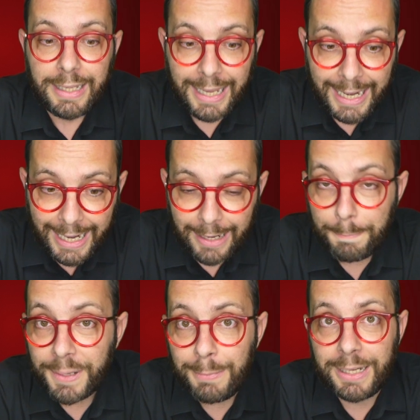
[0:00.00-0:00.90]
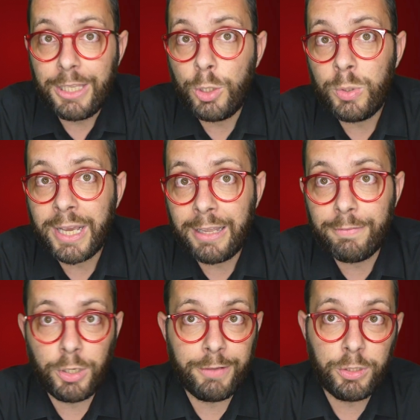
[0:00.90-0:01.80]
e prima di chiudere
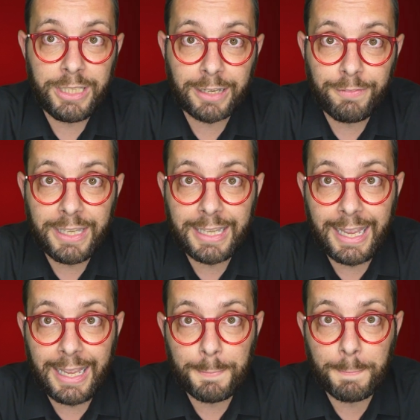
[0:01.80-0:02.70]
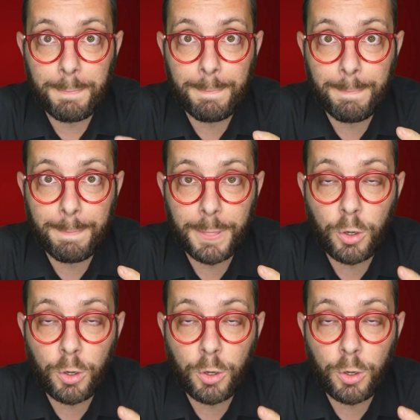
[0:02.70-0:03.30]
volevo dirvi che mh, mm,